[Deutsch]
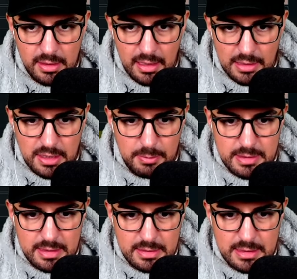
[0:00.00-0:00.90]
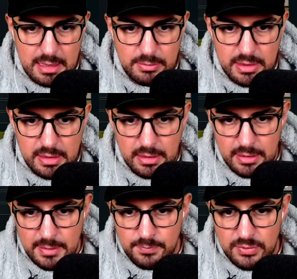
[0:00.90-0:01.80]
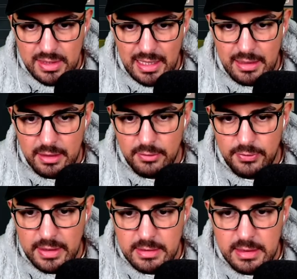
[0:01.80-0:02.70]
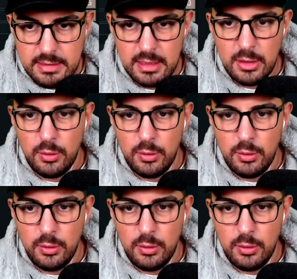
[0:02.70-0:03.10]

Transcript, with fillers: also ich habe jetzt insgesamt hier drei Fixies